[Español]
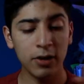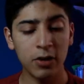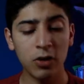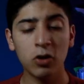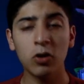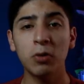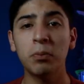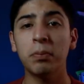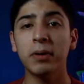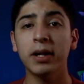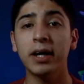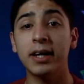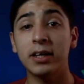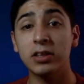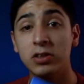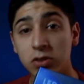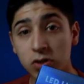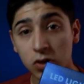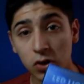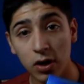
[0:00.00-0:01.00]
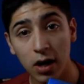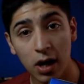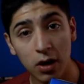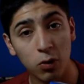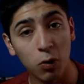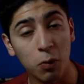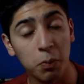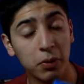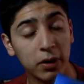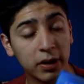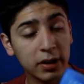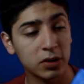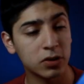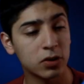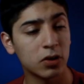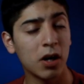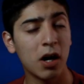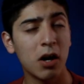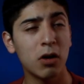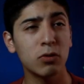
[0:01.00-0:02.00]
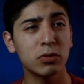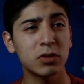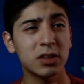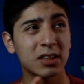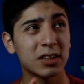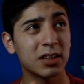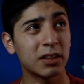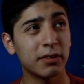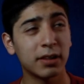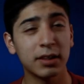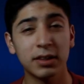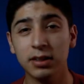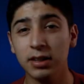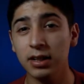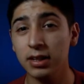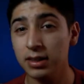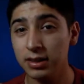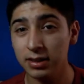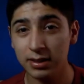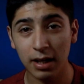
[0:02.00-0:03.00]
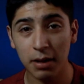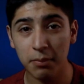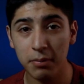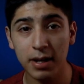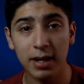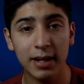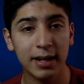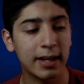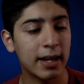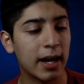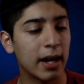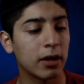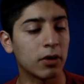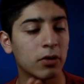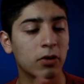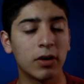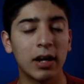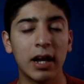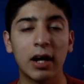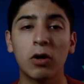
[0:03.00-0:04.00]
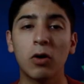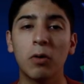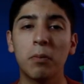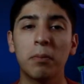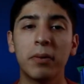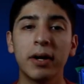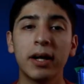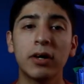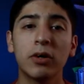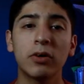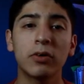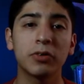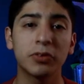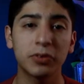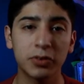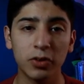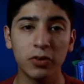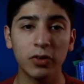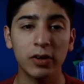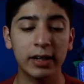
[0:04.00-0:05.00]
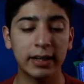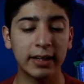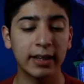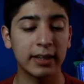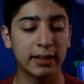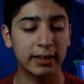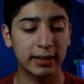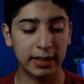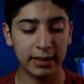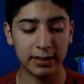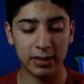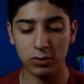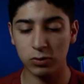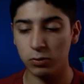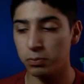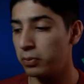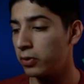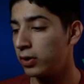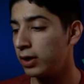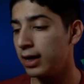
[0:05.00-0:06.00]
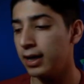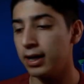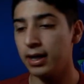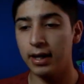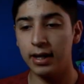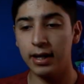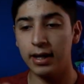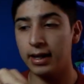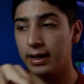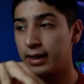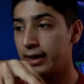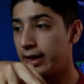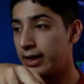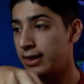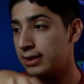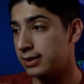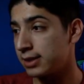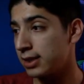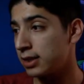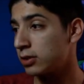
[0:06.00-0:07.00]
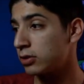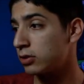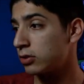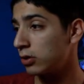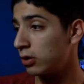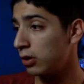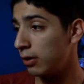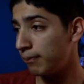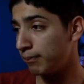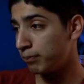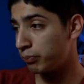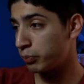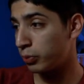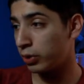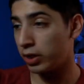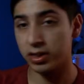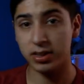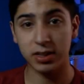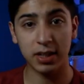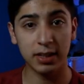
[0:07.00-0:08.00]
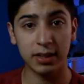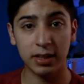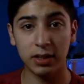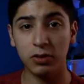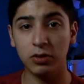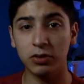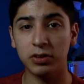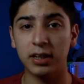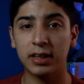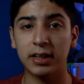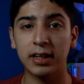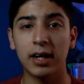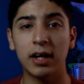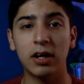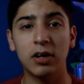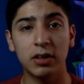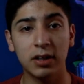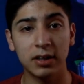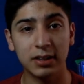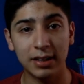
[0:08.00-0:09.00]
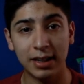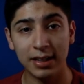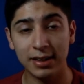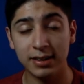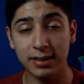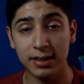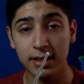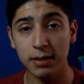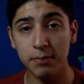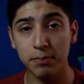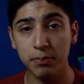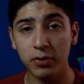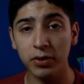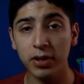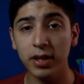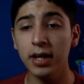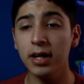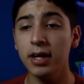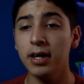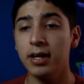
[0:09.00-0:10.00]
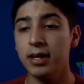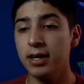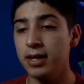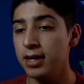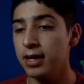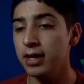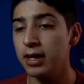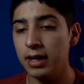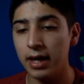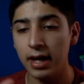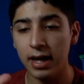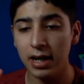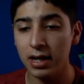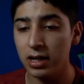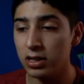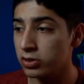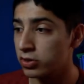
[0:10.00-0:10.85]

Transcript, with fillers: no compré solo la luz, porque solo la luz estaba a 30.000 y algo. La compré con todo el kit, que se supone que es esto. Por allá tengo otra caja donde está el trípode y el